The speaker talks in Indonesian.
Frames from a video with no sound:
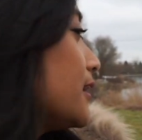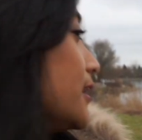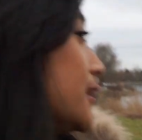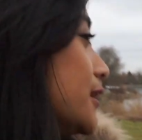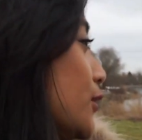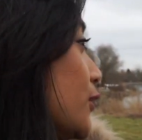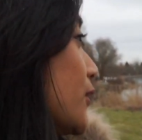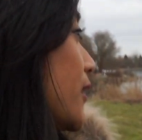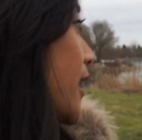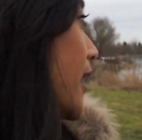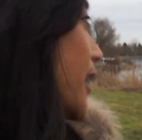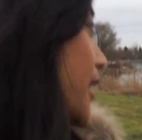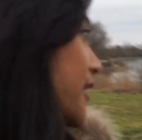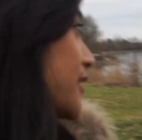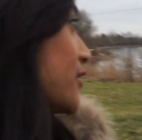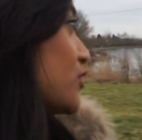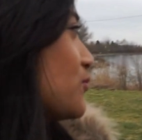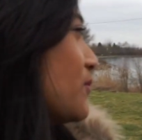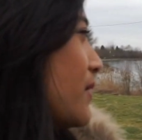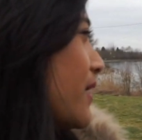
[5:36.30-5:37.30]
gitu deh
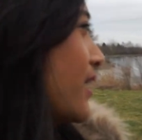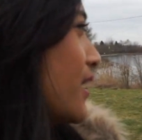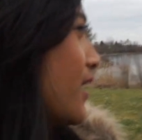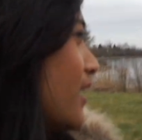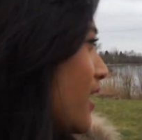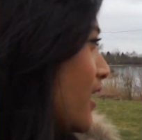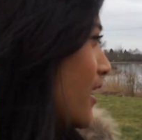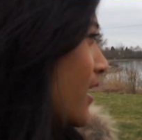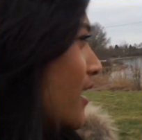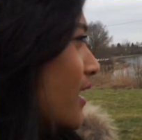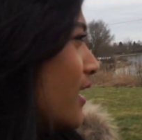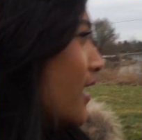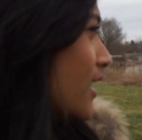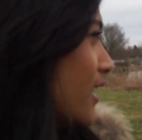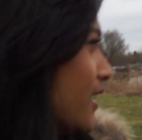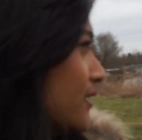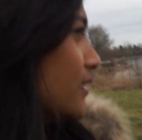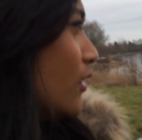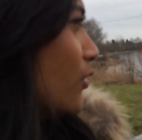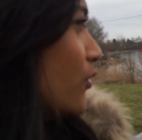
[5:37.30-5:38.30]
cuma
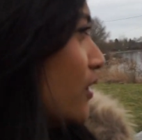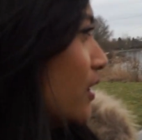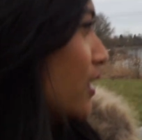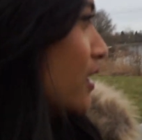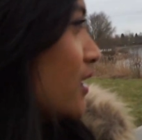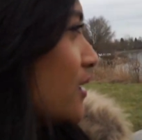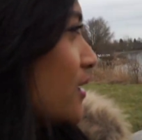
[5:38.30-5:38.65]
nggak tahu nih